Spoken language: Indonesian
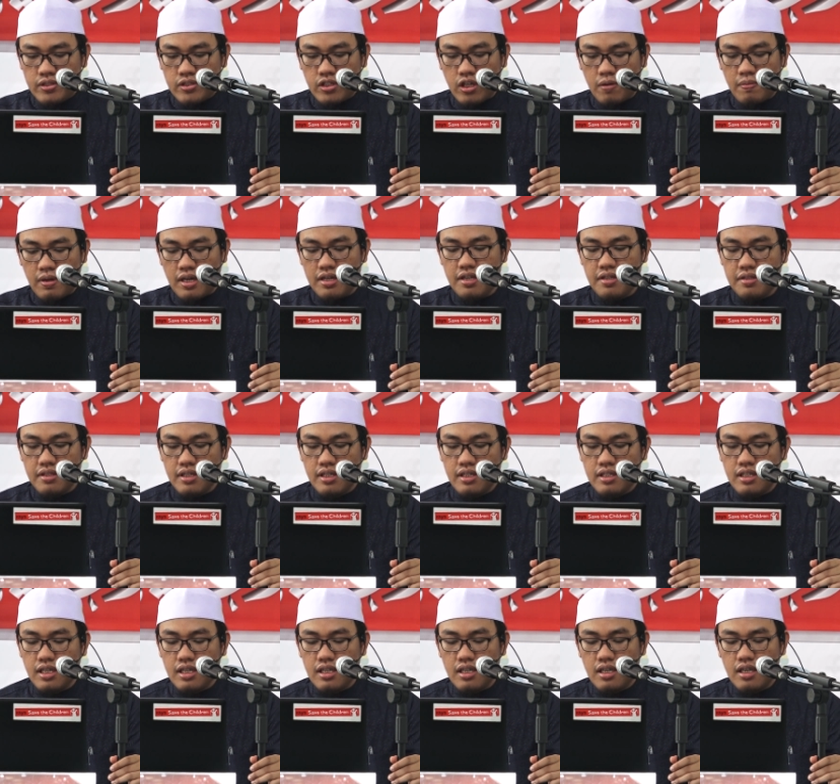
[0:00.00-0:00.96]
Tapi hadith
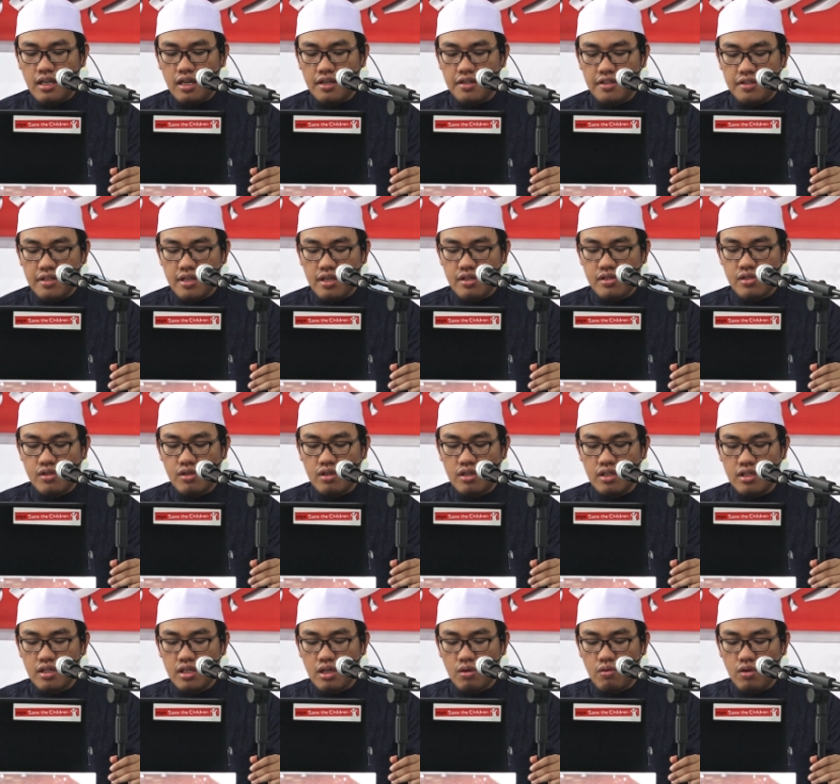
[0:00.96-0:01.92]
ini adalah hadith yang
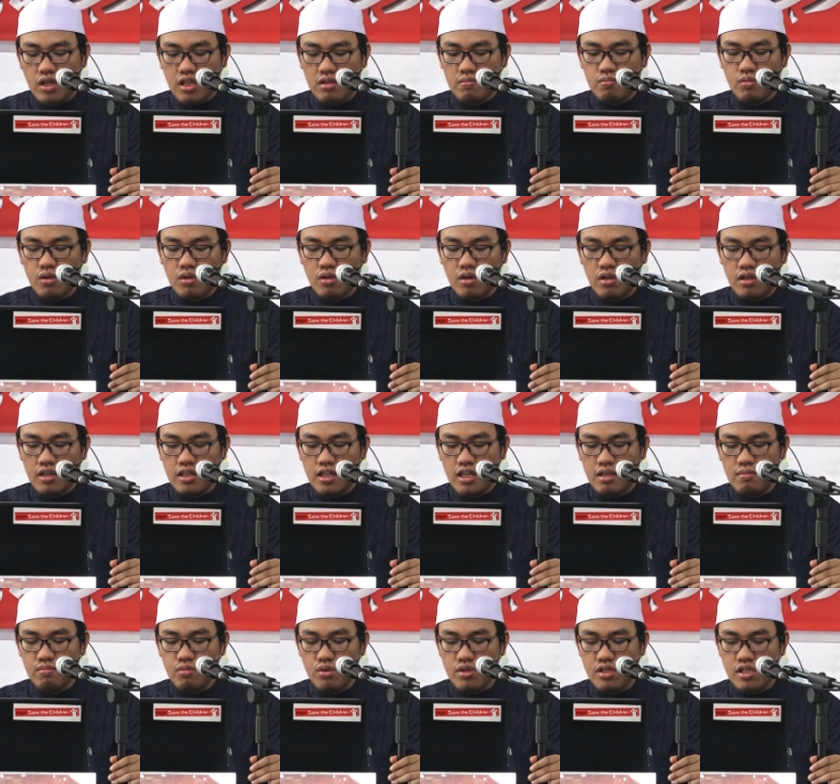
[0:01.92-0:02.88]
sahih riwayat Bukhari
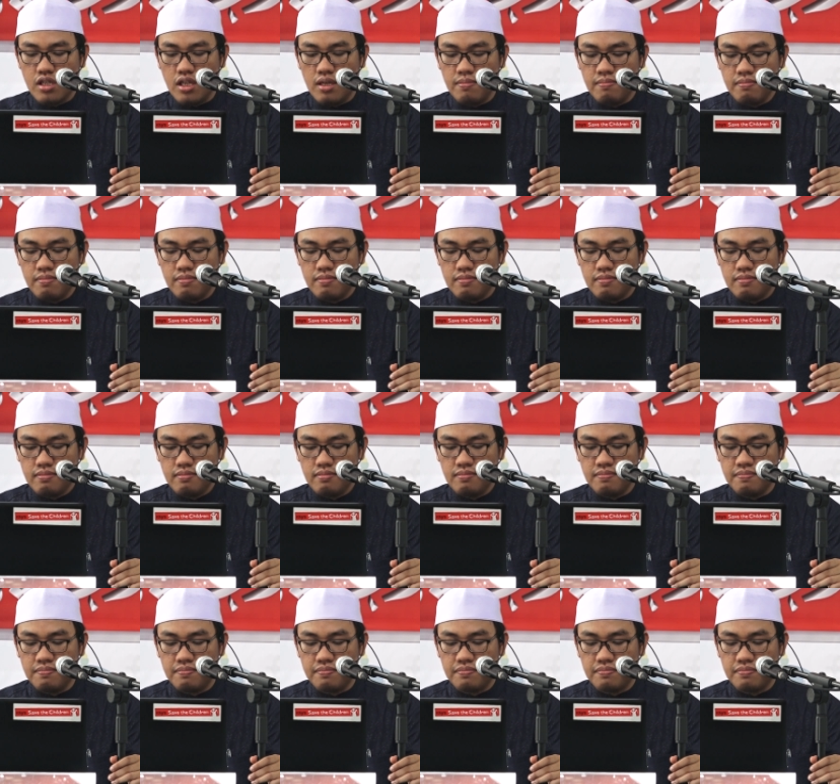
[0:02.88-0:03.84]
dan Muslim.
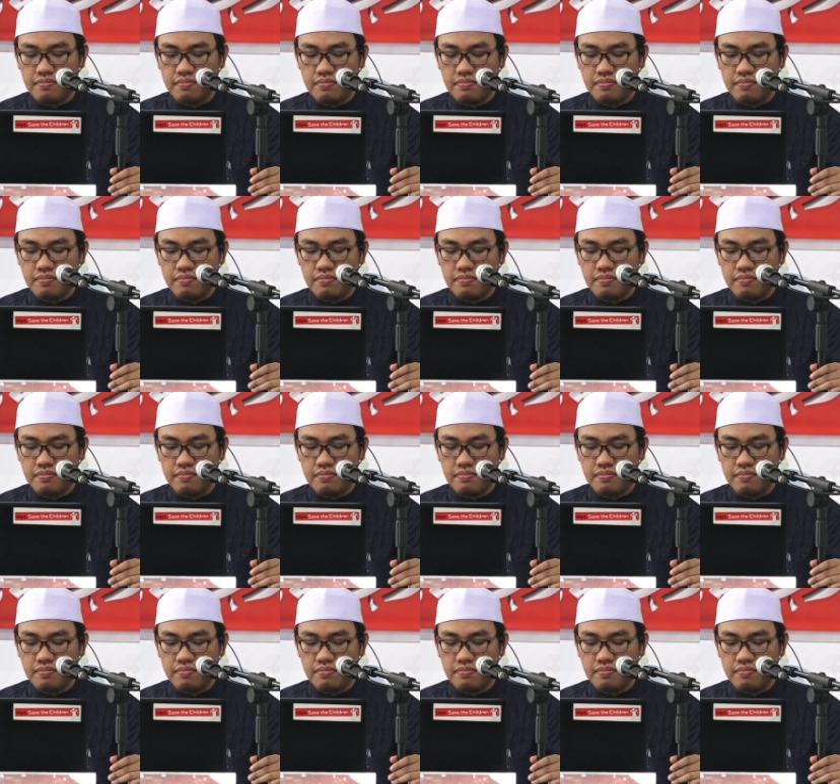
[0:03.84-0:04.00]
Hmm.